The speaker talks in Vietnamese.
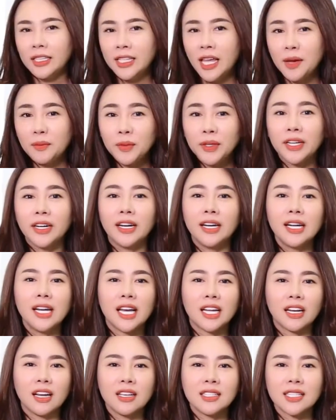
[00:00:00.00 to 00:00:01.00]
Thêm nữa
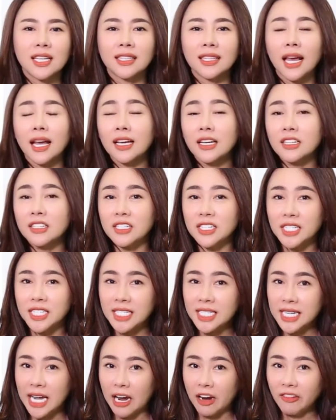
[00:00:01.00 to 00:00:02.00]
là nó sẽ tăng cường
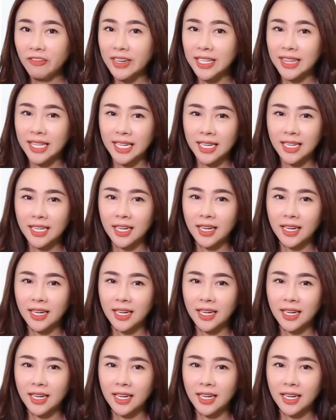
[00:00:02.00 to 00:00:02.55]
trí não và thị